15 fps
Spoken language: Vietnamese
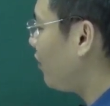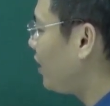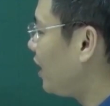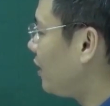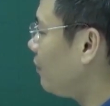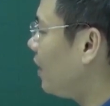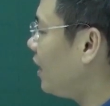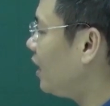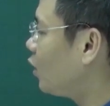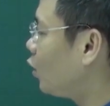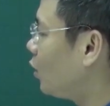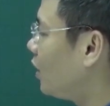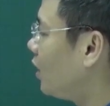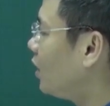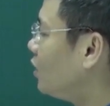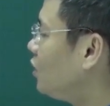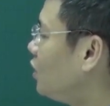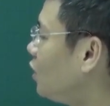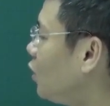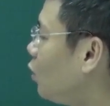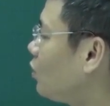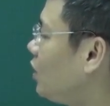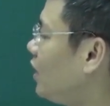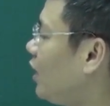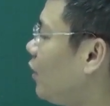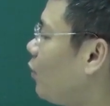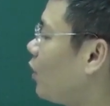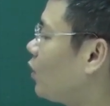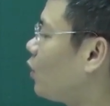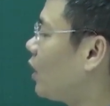phần nghịch biến này thôi chứ đồ thị
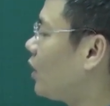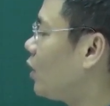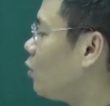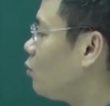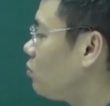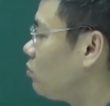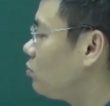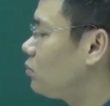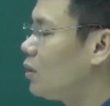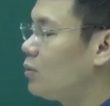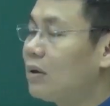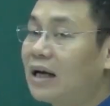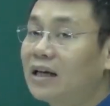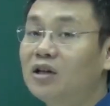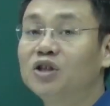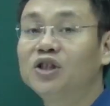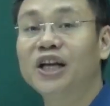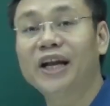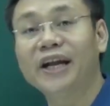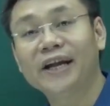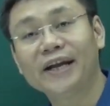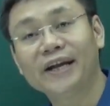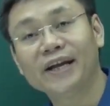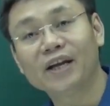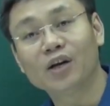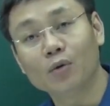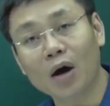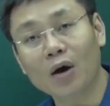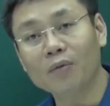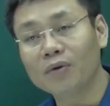này hoàn toàn không không đặt cực trị
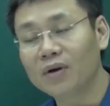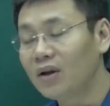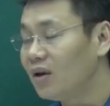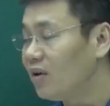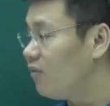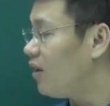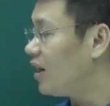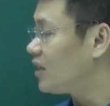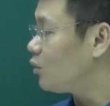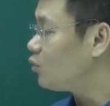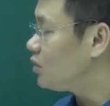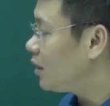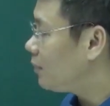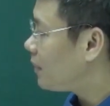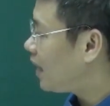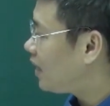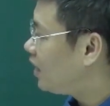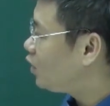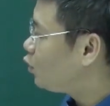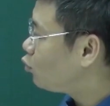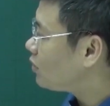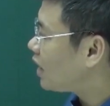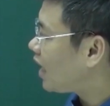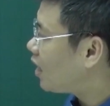đúng không và trong trường hợp này thì chúng